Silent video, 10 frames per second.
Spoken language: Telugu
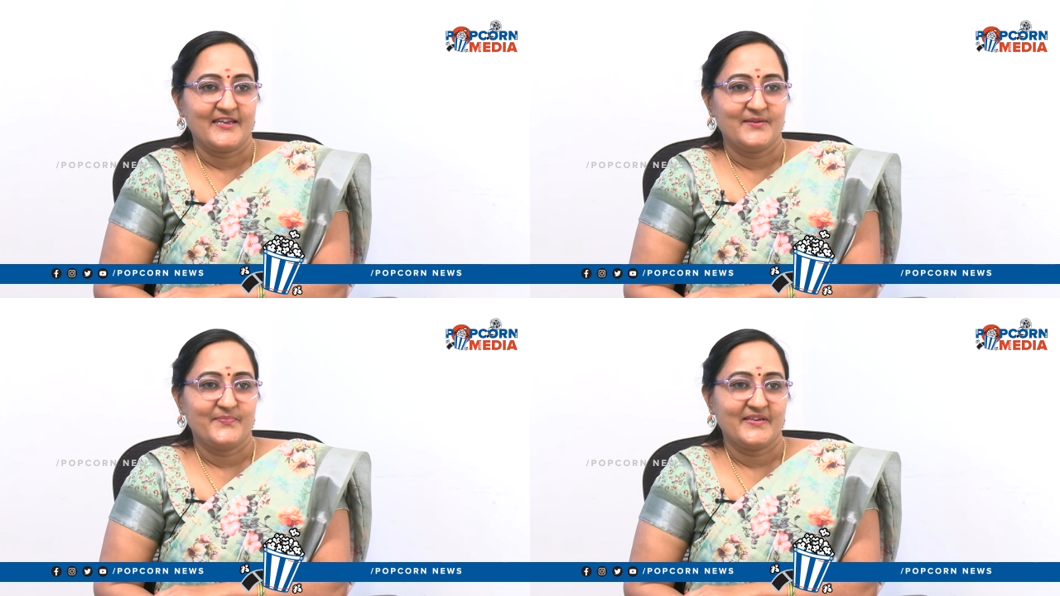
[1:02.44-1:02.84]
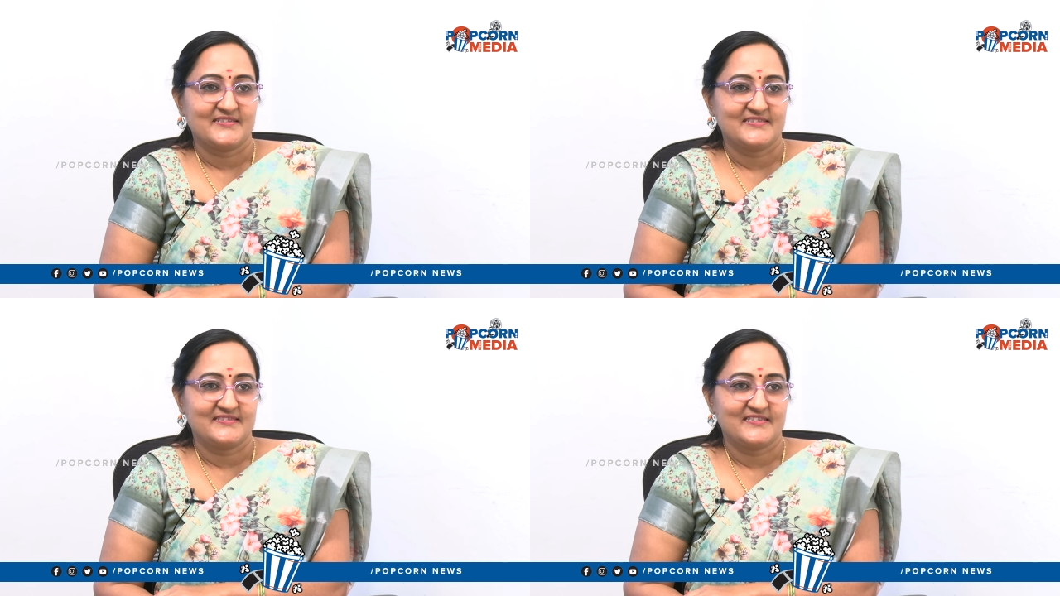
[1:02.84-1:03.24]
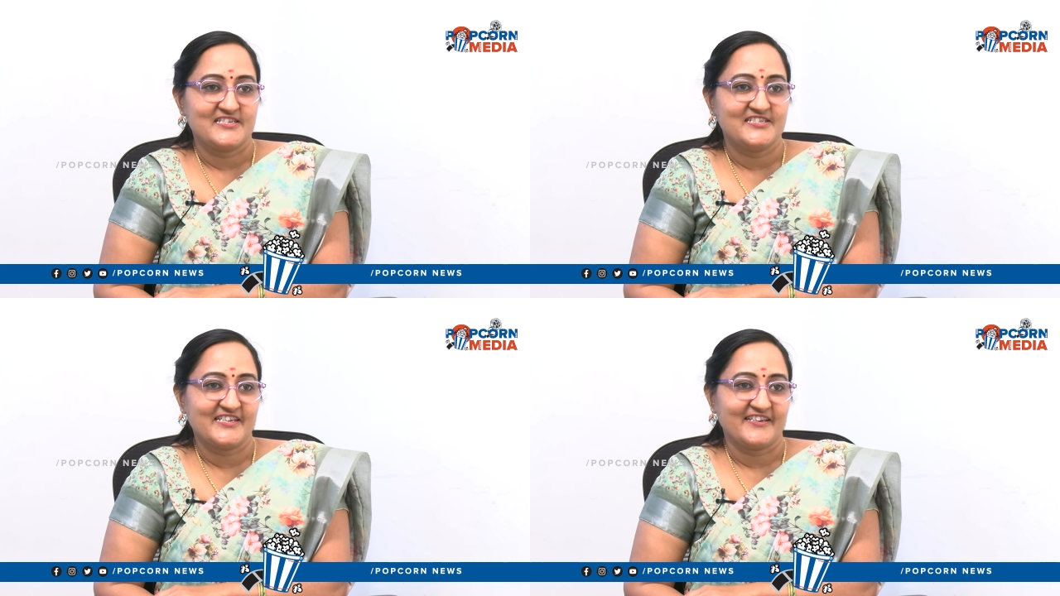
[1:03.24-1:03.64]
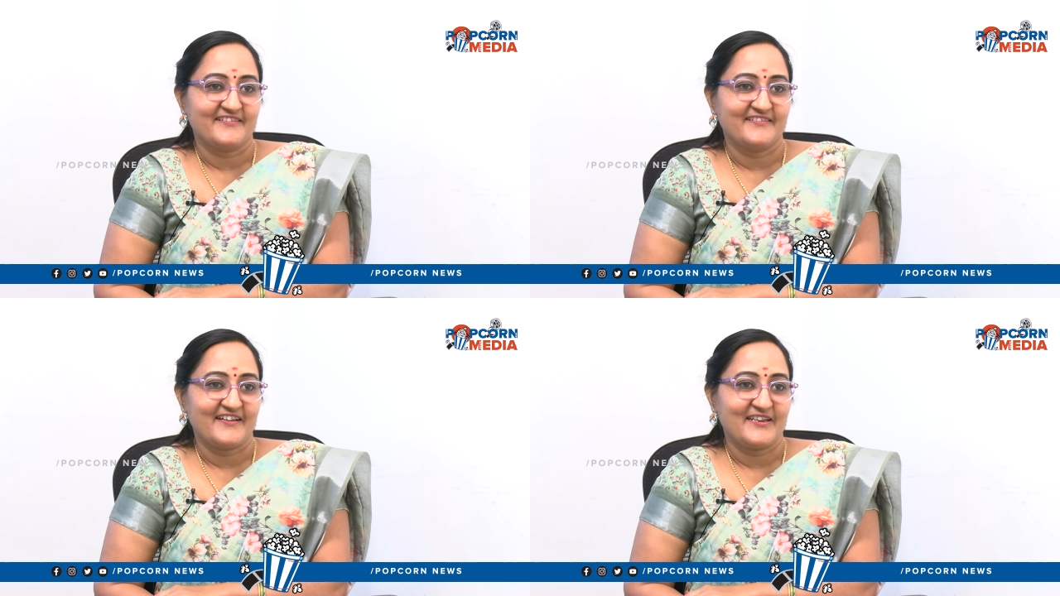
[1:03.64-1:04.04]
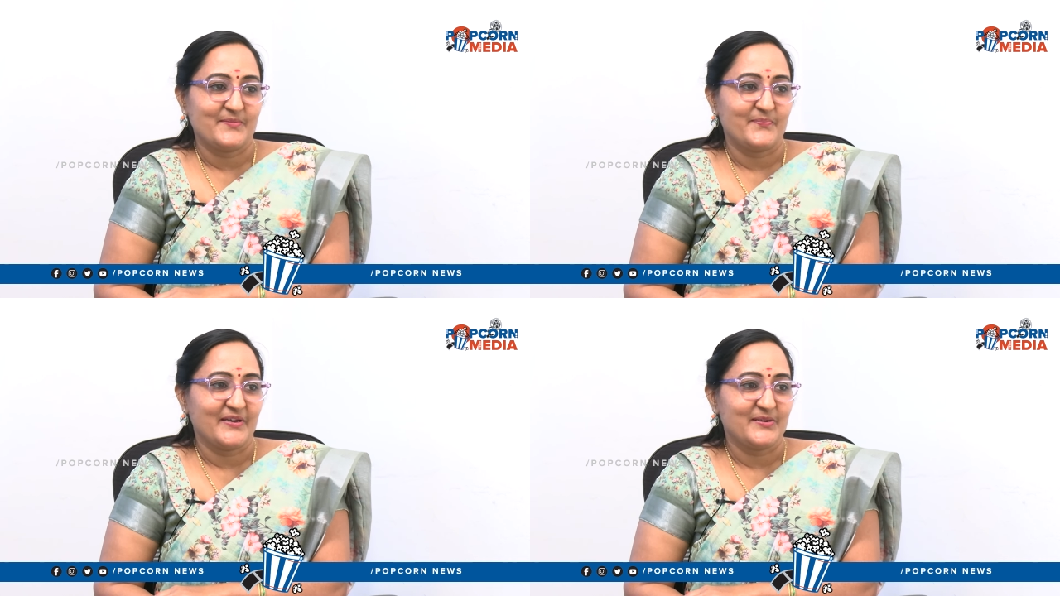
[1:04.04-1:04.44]
ఐపిఎస్ సంజయ్ అనే
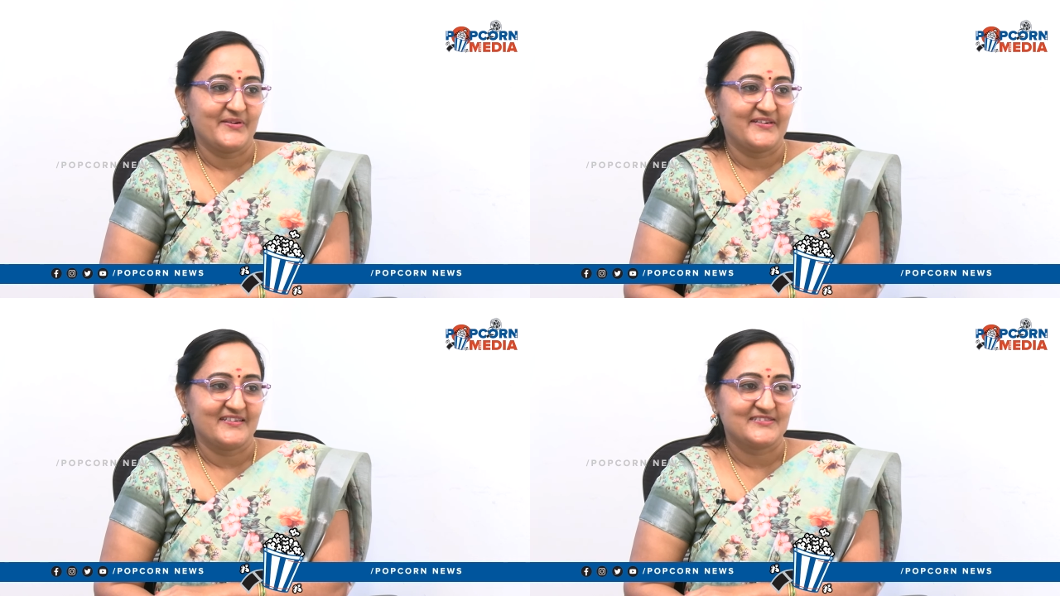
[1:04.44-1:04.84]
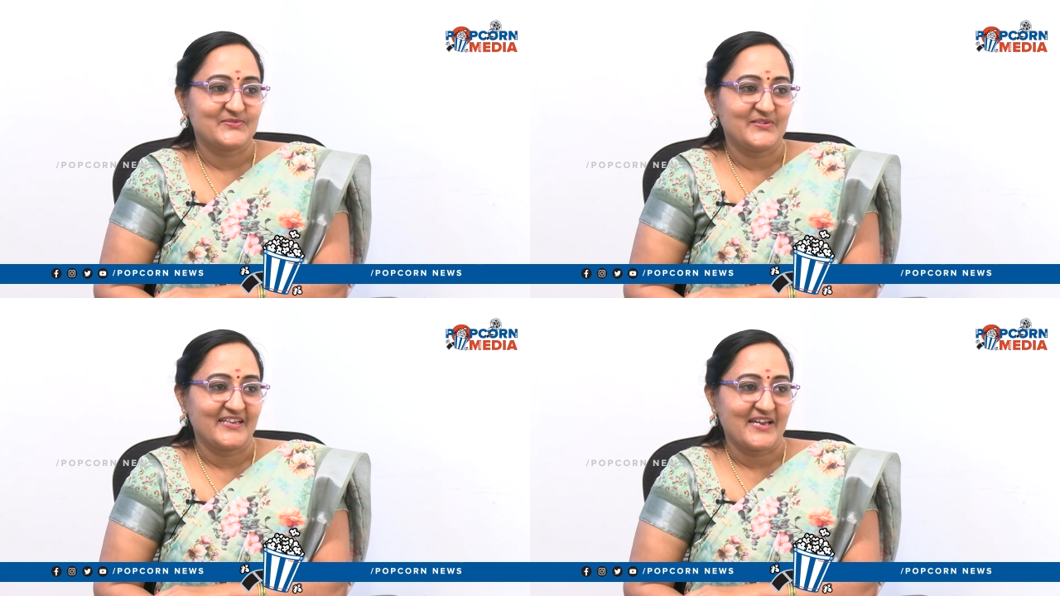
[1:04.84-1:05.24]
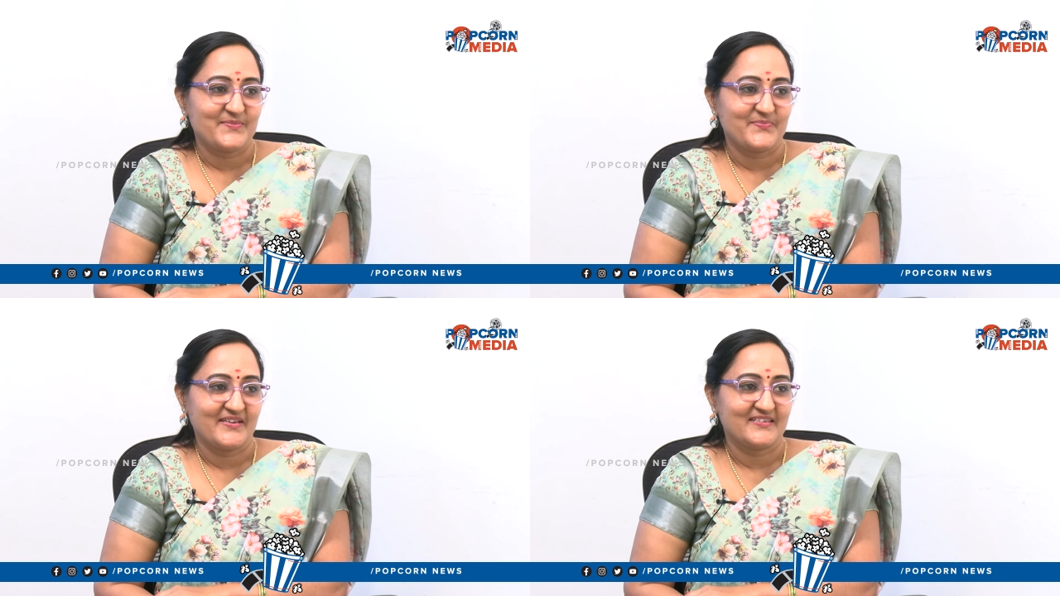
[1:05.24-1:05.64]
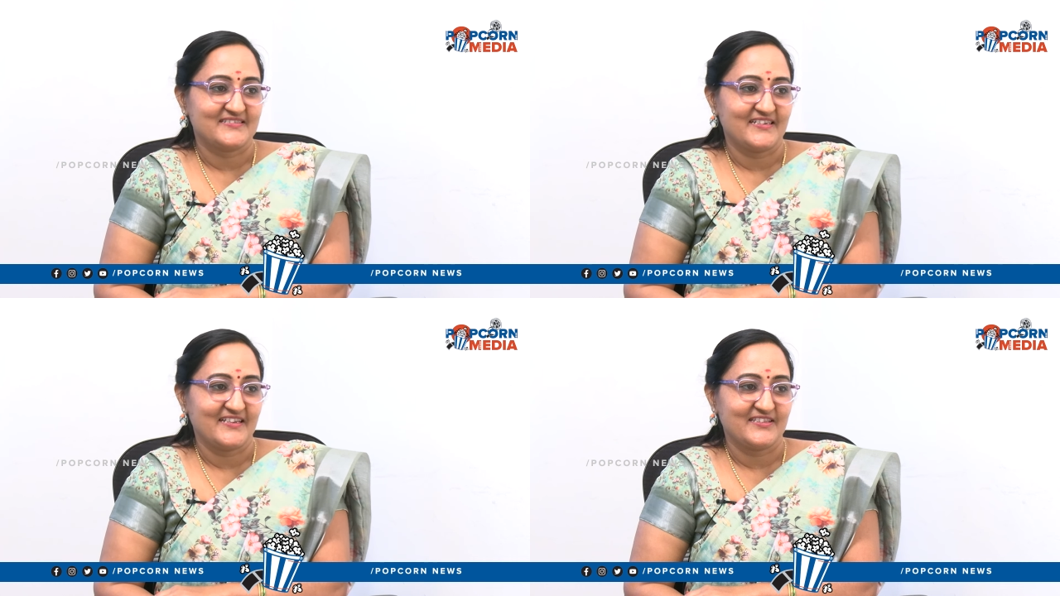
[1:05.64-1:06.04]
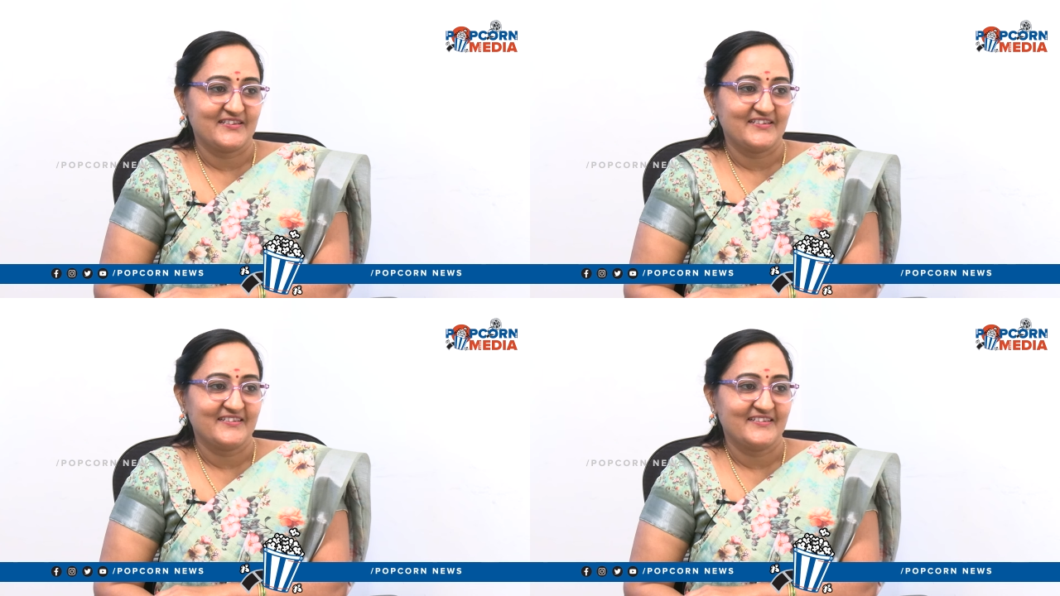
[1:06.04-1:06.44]
పేరు పెట్టేసుకొని ఐపిఎస్
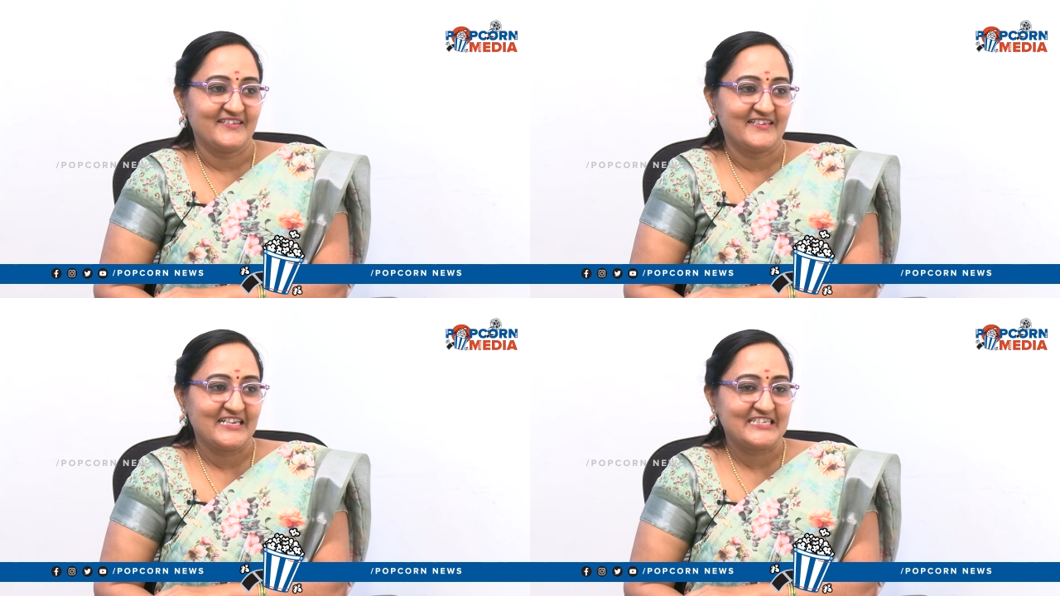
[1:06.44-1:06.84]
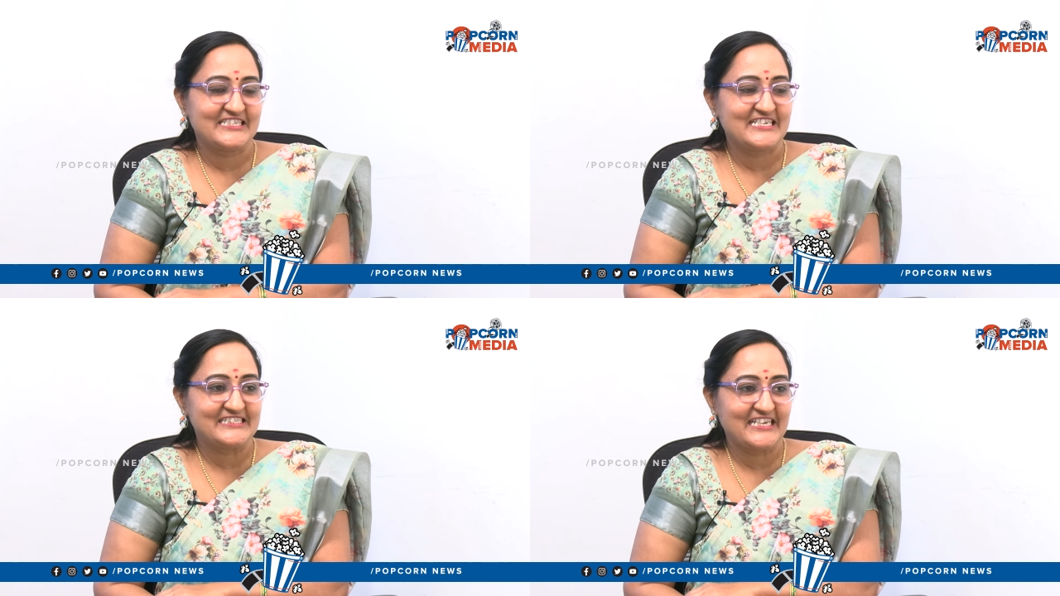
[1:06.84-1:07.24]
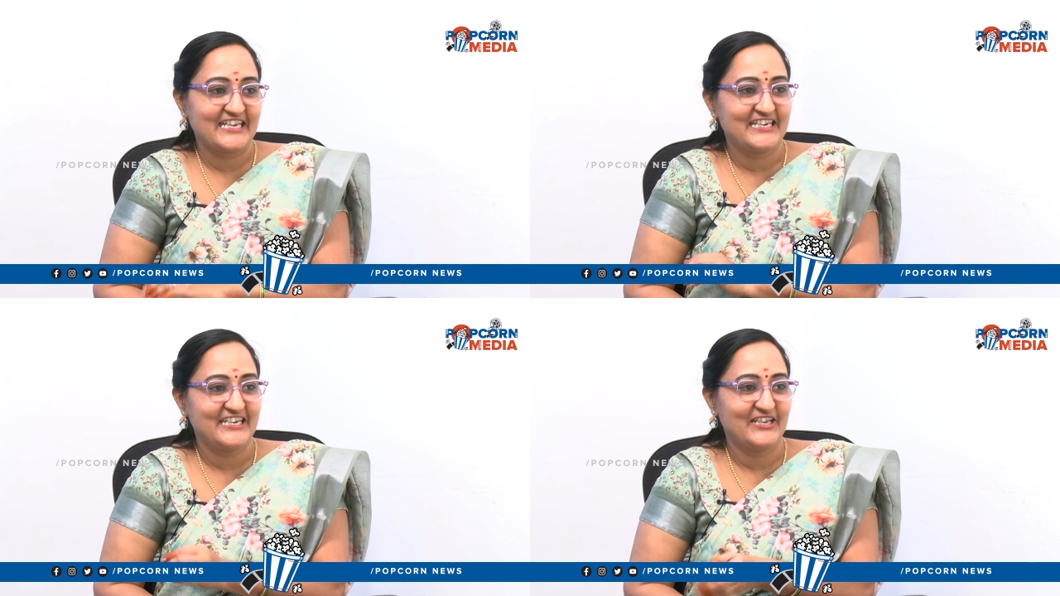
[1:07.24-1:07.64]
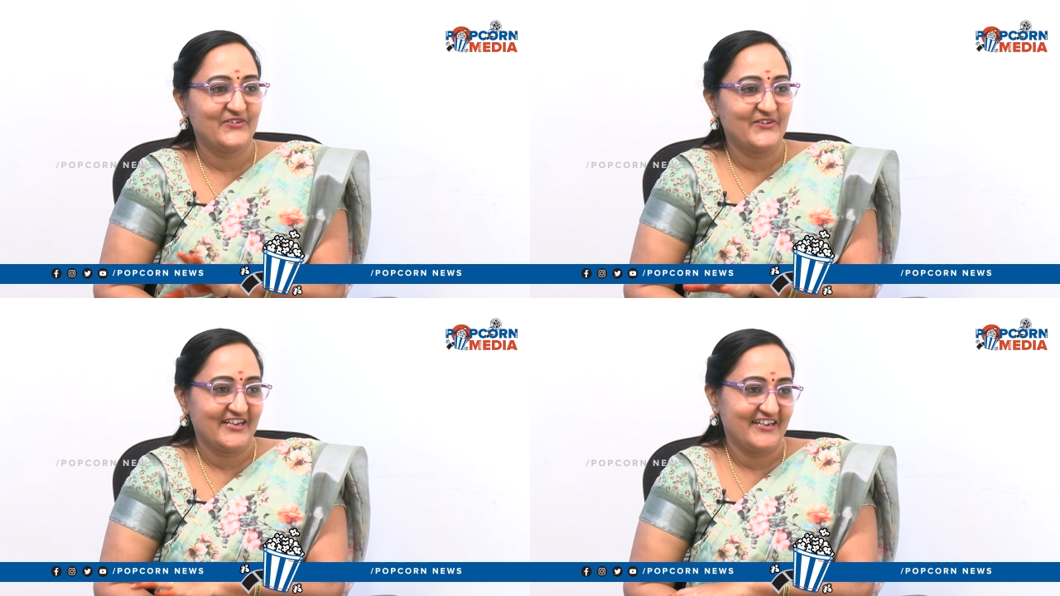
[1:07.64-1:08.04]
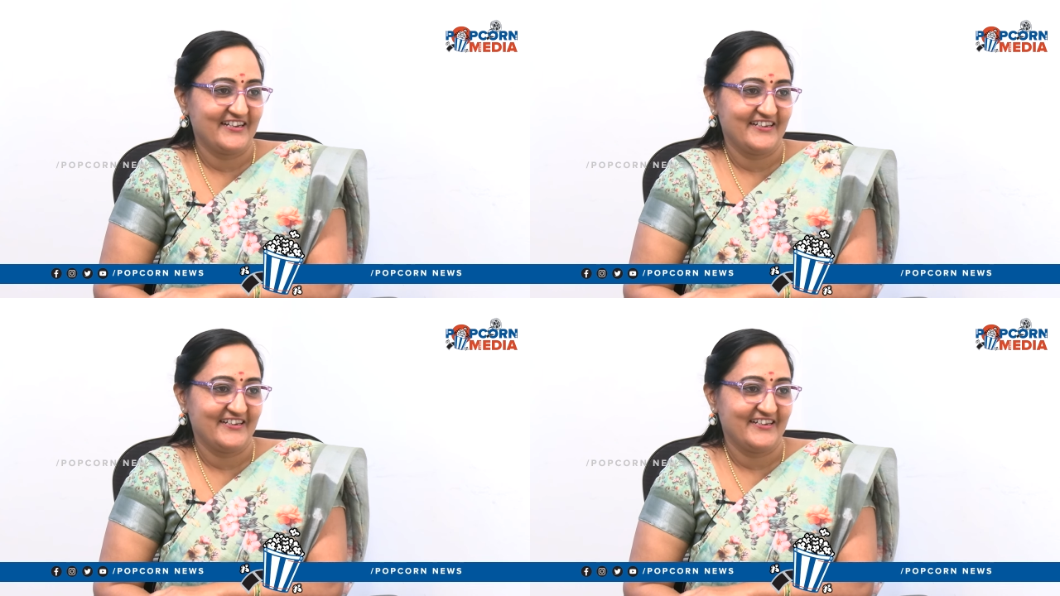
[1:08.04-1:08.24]
అనేది చేసే అన్నీ కూడా